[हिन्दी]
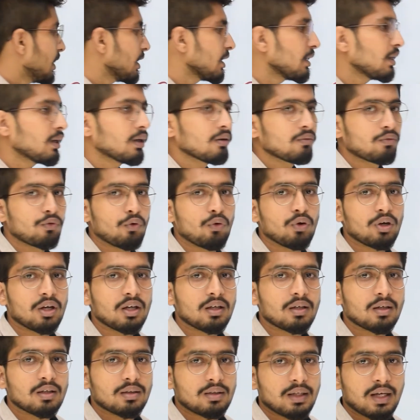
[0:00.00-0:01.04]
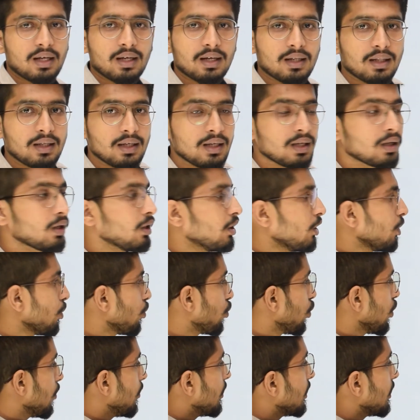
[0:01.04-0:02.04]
कर लेगा फोर्टी तय कर लेगा कोई